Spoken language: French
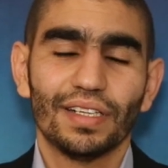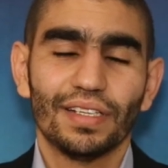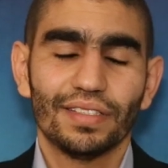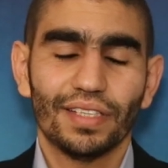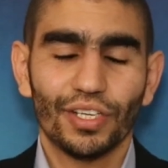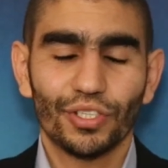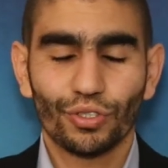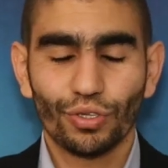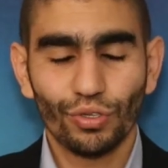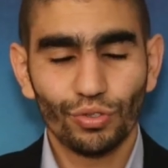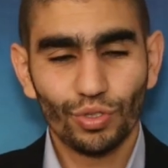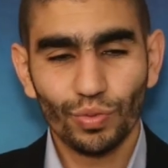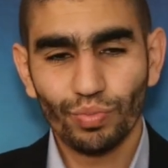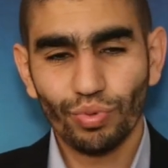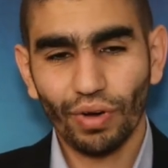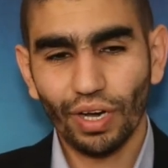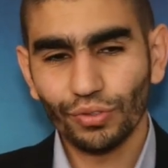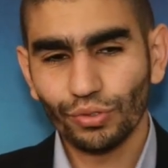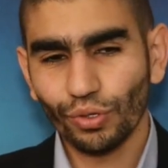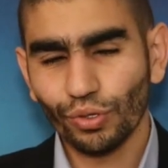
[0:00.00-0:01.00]
Sache que tu
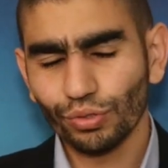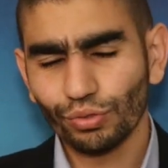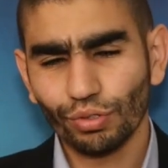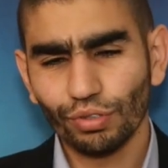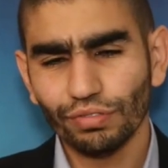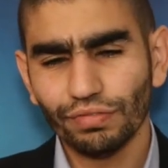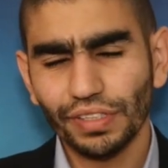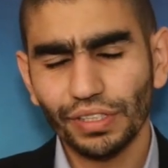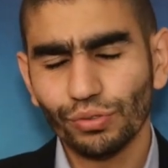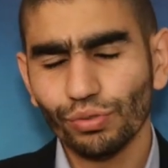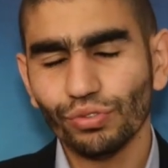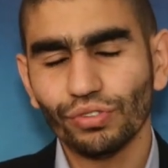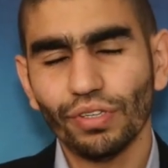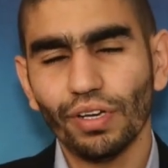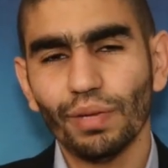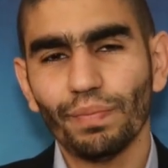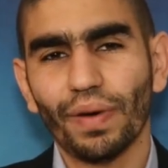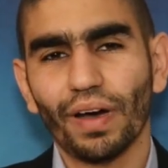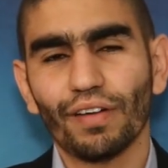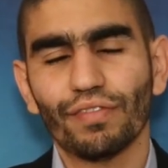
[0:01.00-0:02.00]
pourras te retrouver tout
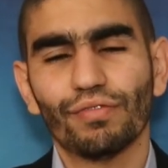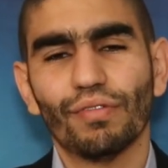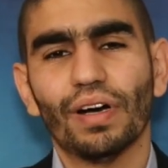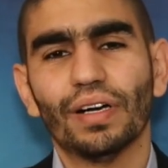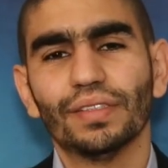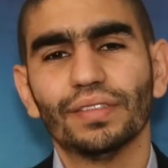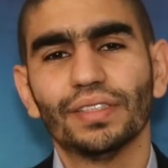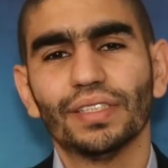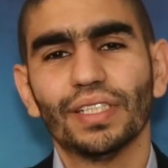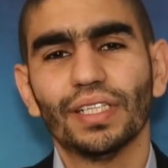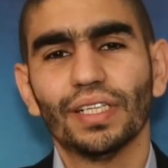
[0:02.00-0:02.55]
seul parfois,